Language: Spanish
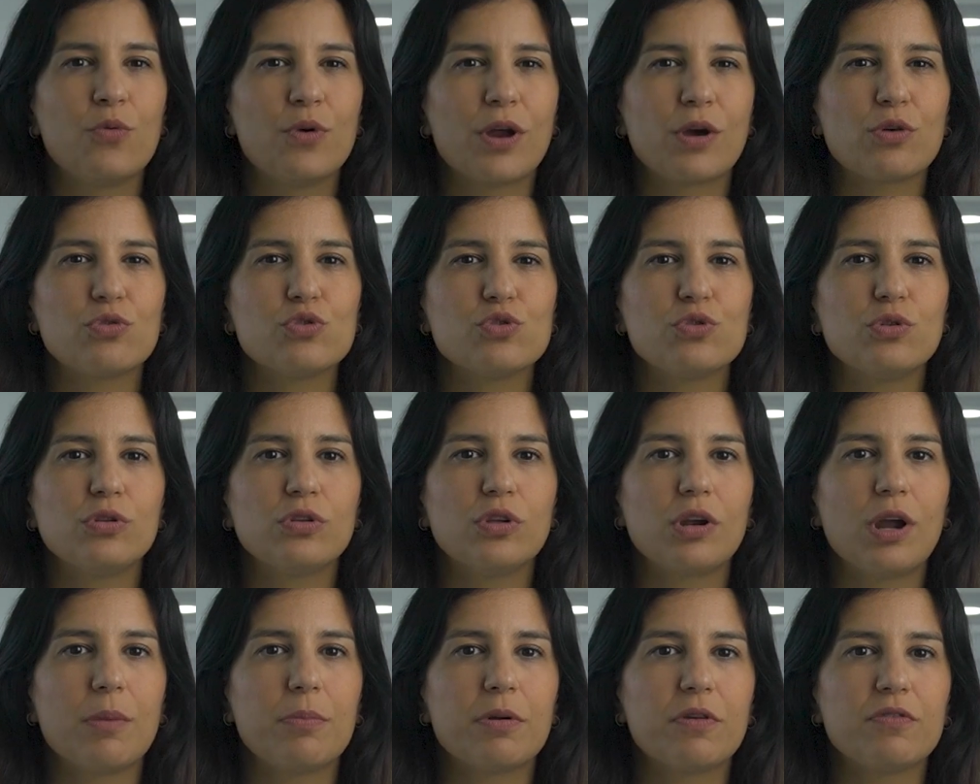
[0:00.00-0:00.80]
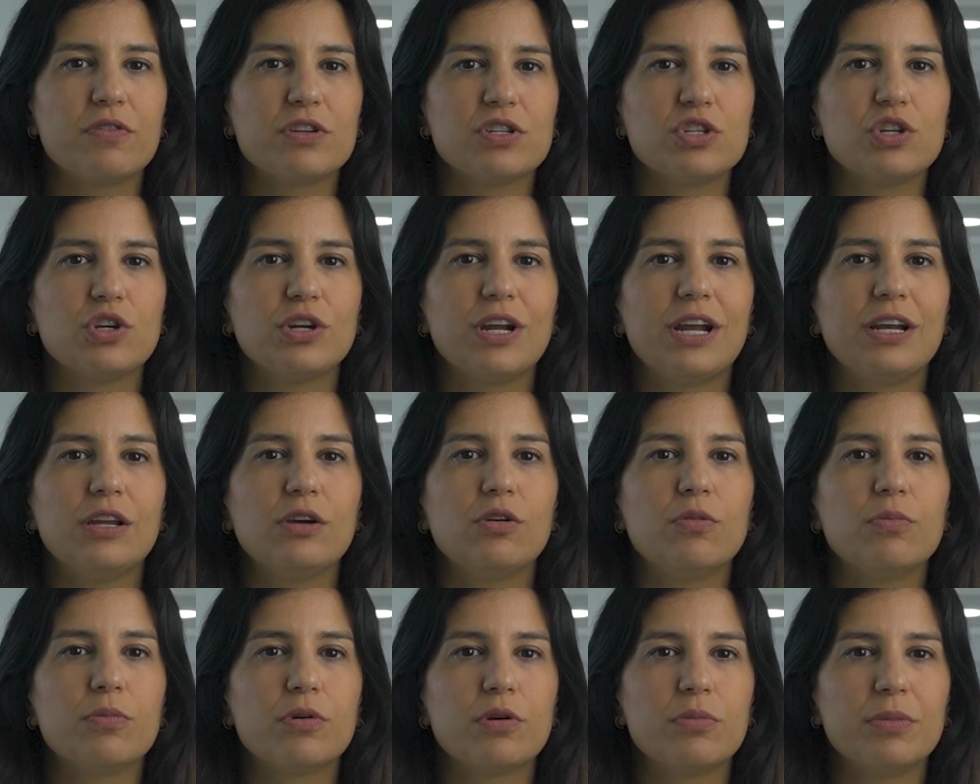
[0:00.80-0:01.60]
Una consultora profesional y
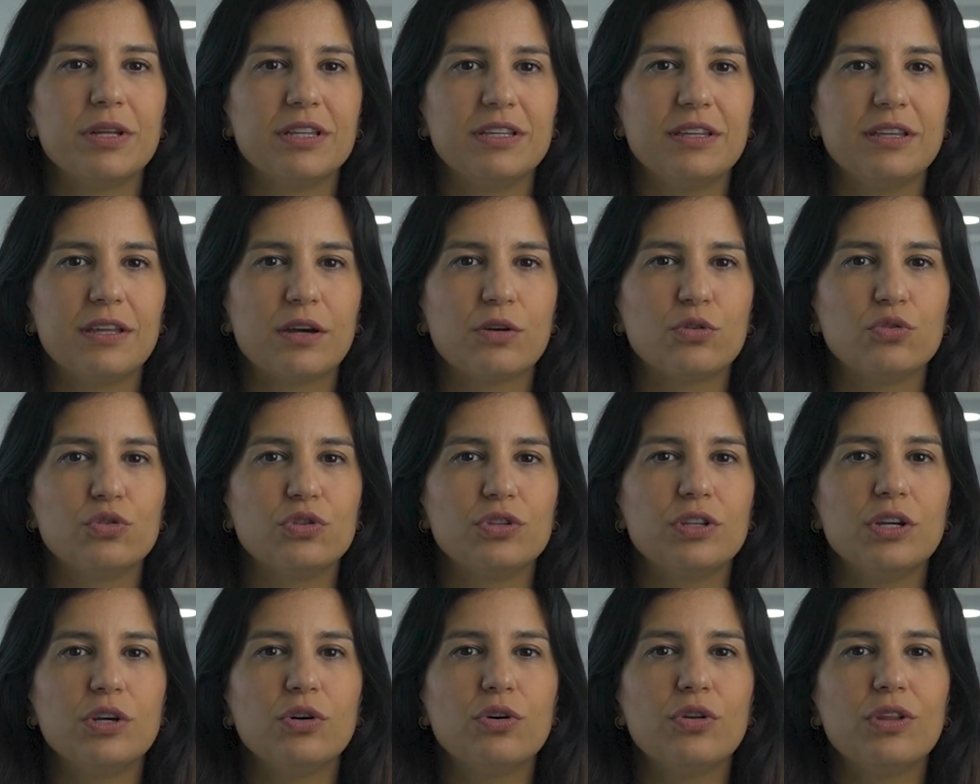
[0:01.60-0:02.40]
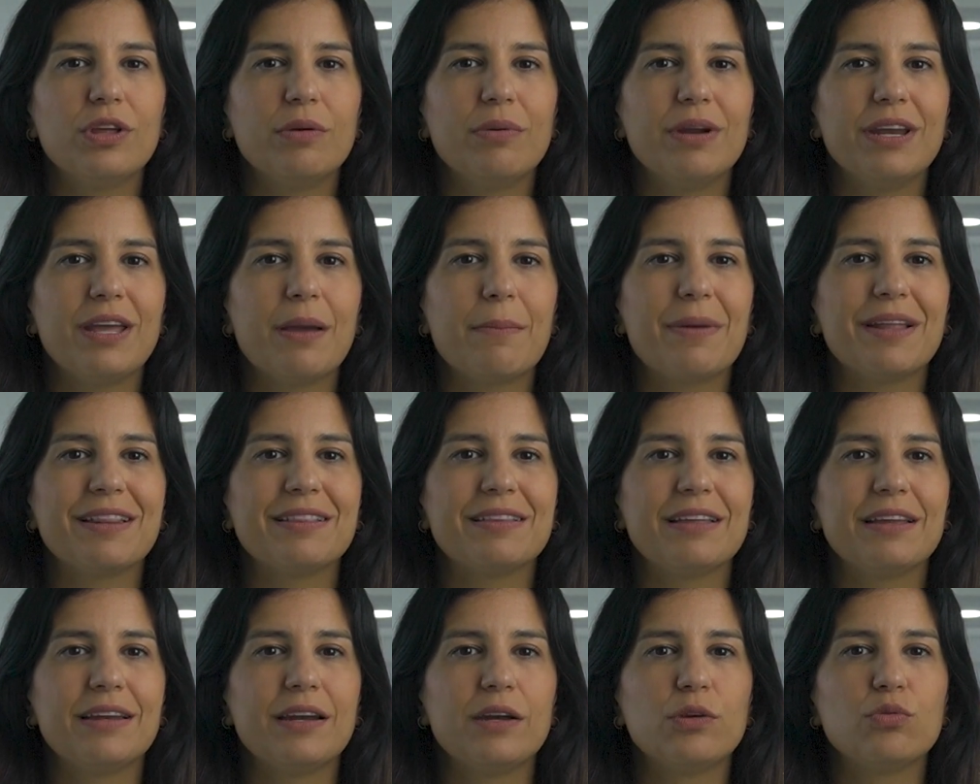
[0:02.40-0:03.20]
comprometida contigo debería
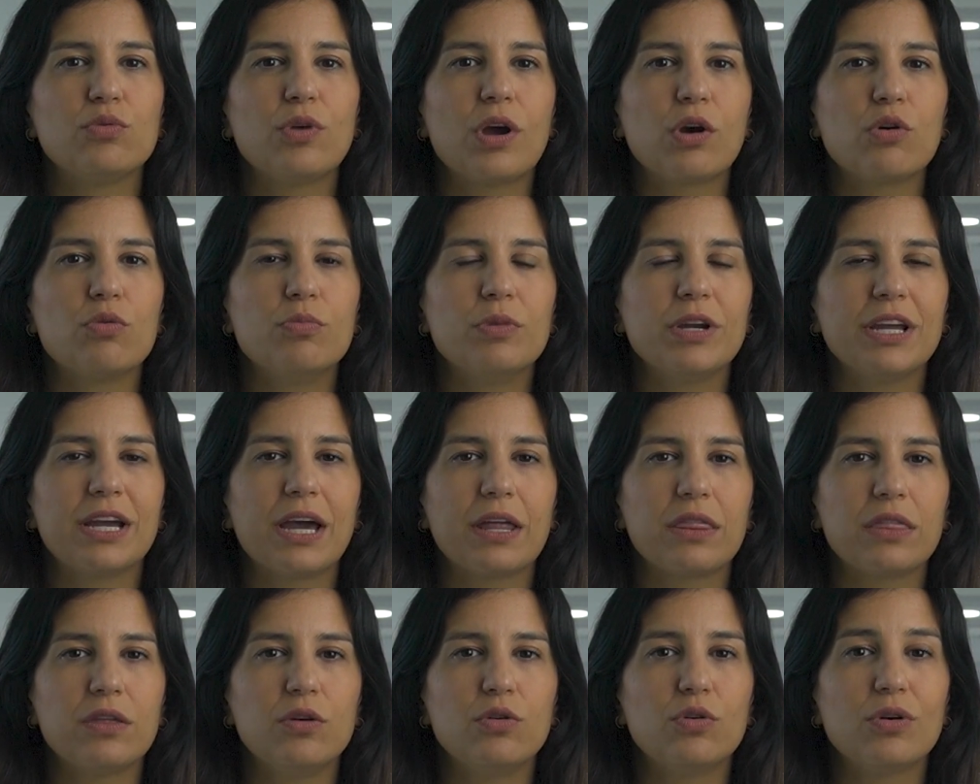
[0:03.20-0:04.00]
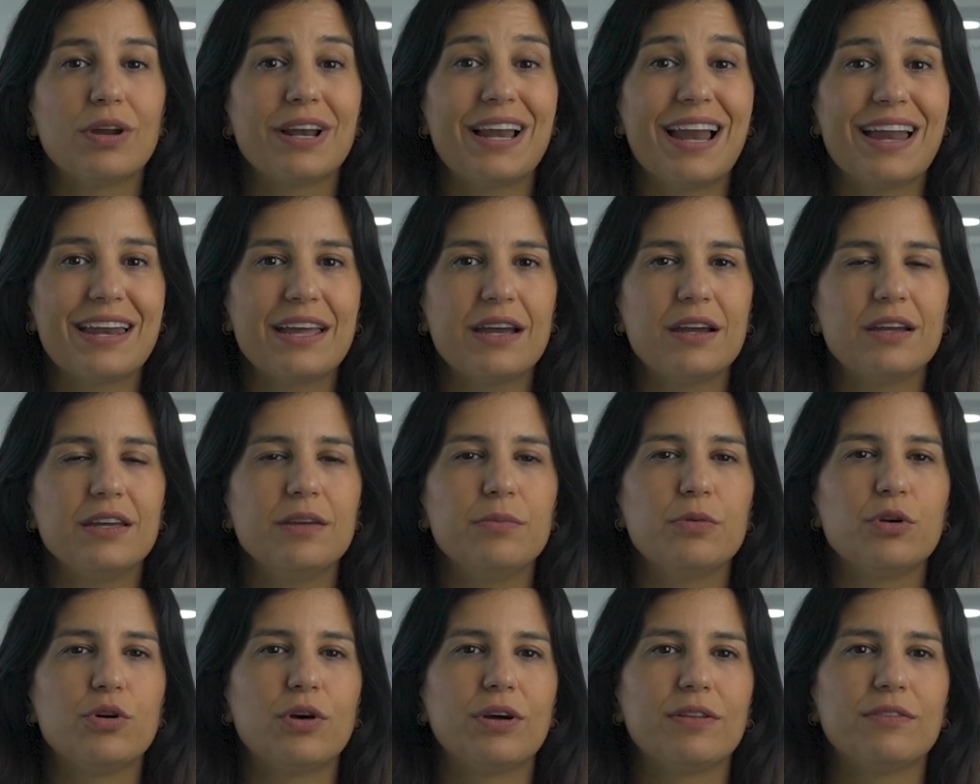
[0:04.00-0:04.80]
mantener una comunicación clara
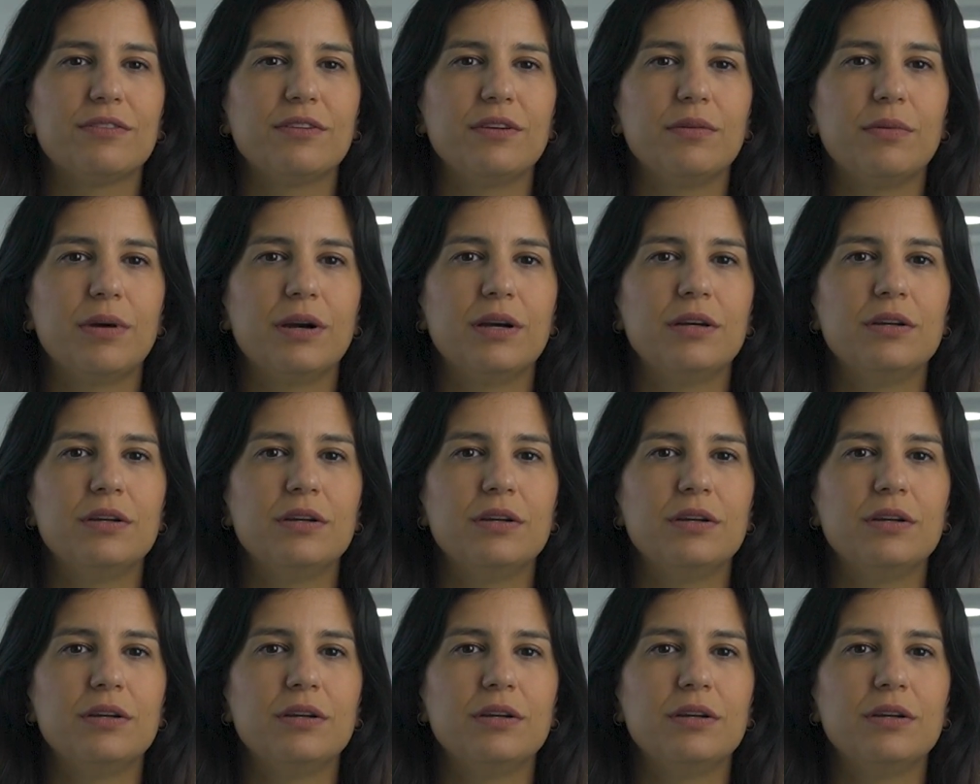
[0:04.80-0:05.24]
y proactiva,